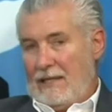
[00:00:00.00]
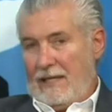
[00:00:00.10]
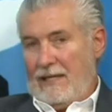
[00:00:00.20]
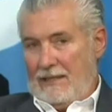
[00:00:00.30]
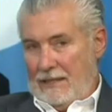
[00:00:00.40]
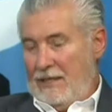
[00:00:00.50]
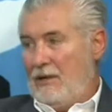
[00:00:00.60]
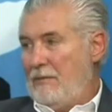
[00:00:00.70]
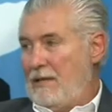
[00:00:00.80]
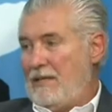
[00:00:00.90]
daqueles que
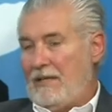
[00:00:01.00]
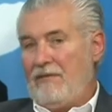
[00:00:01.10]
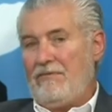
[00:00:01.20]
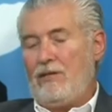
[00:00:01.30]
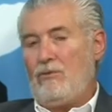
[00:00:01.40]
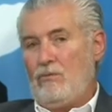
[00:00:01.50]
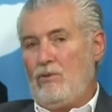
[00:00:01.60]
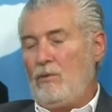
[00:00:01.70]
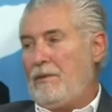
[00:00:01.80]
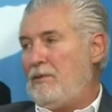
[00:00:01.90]
realmente têm feito
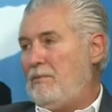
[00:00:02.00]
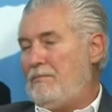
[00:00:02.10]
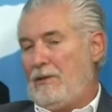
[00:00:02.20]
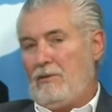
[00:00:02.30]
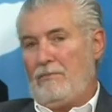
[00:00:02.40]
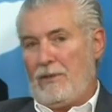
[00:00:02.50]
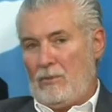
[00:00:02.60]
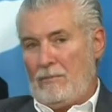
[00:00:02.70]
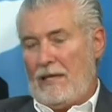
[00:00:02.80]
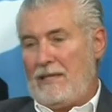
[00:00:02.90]
muito pelo, pelo, pelo
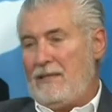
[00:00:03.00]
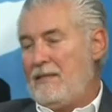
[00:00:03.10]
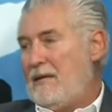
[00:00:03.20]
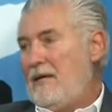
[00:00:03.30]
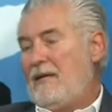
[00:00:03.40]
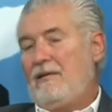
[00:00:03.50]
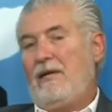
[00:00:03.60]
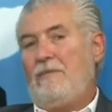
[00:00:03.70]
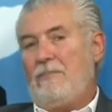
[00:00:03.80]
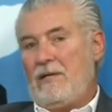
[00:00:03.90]
país,
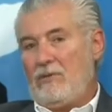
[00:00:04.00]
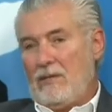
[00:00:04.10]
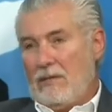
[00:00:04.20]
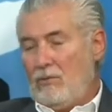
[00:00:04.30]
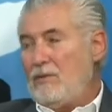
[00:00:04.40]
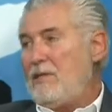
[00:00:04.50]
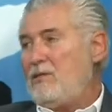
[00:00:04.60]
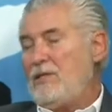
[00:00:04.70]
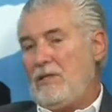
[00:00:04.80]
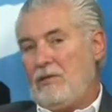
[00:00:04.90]
eu penso que com
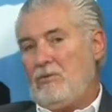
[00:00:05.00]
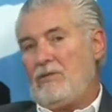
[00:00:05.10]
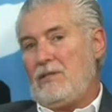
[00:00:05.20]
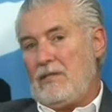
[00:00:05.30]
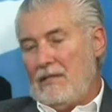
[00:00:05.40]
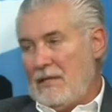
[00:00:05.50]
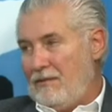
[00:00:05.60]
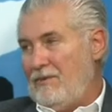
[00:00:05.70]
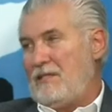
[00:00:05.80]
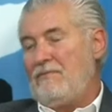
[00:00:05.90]
isso a gente consiga
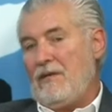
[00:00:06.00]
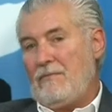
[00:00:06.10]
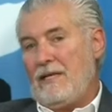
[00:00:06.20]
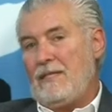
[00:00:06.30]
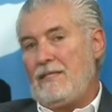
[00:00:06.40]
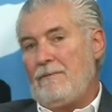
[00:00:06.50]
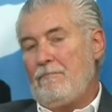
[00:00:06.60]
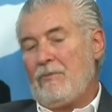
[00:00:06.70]
efetivamente